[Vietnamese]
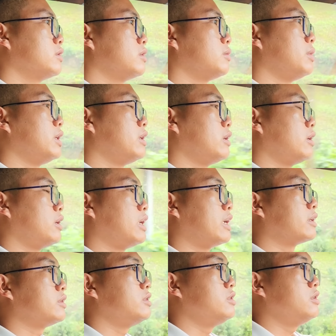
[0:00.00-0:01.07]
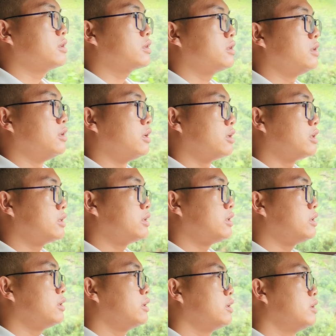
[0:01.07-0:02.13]
ở bên à, đằng trước đường ấy
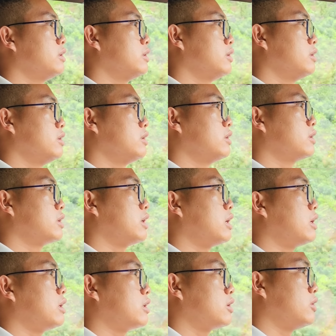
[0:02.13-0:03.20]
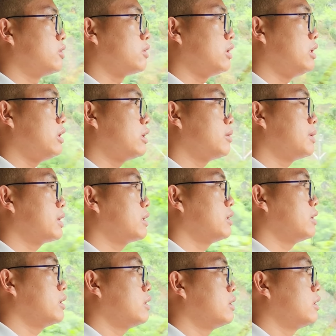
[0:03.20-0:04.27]
thì khá là khó đi các bác
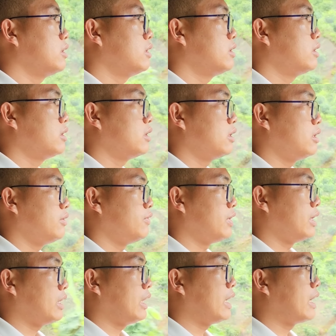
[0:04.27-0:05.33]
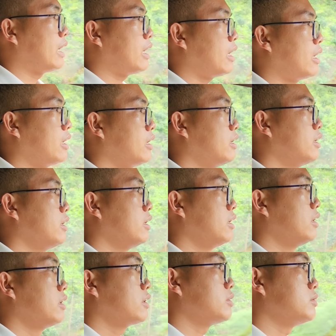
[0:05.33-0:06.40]
đi về nhà
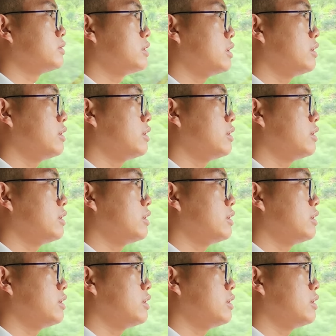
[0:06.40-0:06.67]
cũng